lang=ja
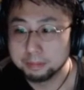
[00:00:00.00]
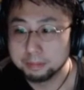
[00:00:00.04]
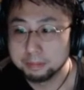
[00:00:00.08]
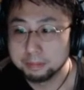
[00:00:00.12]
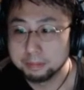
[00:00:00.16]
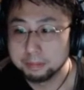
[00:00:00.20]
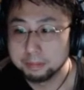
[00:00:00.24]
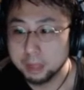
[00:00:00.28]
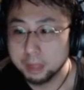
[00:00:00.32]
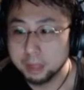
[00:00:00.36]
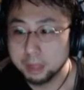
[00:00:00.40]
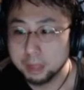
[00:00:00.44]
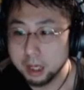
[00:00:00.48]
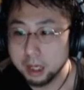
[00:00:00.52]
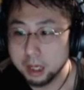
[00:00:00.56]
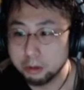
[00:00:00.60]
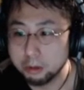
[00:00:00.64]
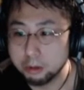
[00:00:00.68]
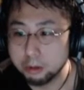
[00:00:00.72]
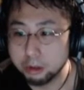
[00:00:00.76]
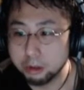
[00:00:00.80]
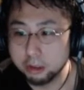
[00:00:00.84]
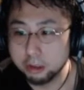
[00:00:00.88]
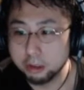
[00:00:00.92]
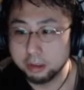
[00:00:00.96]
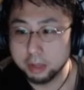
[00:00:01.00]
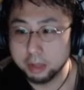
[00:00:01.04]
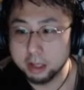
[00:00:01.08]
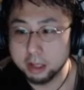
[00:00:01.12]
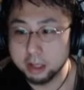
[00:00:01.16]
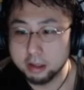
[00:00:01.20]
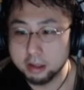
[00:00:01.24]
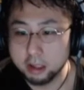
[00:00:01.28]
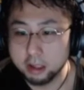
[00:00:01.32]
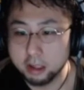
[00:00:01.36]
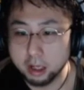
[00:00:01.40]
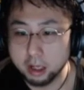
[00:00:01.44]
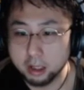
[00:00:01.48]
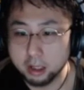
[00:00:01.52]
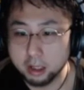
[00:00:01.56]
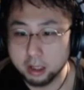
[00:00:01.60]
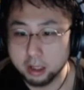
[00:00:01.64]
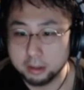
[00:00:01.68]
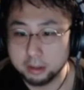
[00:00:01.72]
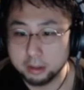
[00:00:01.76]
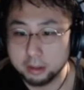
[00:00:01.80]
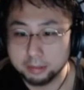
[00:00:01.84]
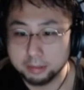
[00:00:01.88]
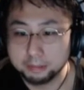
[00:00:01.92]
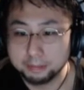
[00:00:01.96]
はい、ブロックします、じゃあ。
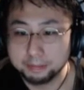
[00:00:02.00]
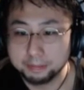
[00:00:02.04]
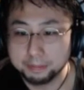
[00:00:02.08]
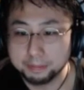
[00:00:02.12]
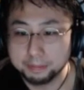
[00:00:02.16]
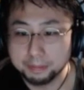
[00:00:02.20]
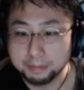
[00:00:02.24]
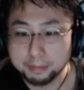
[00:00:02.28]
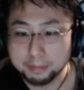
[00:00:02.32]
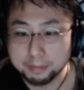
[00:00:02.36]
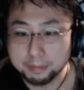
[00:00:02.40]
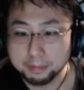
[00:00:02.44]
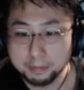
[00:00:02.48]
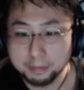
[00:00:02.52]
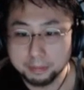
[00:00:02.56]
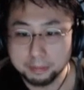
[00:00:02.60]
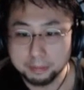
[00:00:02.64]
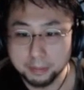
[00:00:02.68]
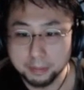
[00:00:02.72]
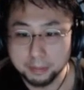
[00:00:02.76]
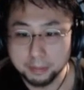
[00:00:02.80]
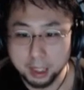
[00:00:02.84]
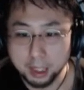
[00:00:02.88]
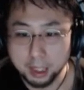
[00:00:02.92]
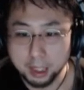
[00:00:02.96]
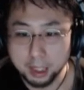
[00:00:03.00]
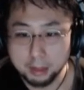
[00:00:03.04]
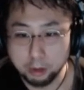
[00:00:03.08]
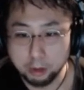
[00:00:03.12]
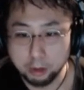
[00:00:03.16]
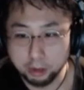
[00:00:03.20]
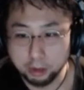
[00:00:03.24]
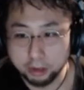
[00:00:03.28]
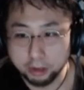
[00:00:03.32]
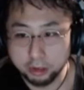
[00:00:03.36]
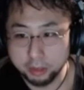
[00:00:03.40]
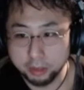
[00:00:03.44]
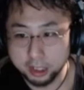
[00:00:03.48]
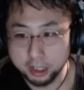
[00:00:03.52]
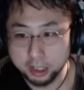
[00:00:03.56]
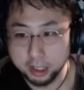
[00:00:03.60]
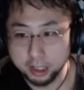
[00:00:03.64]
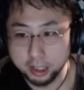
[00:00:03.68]
はい、ブロックしました。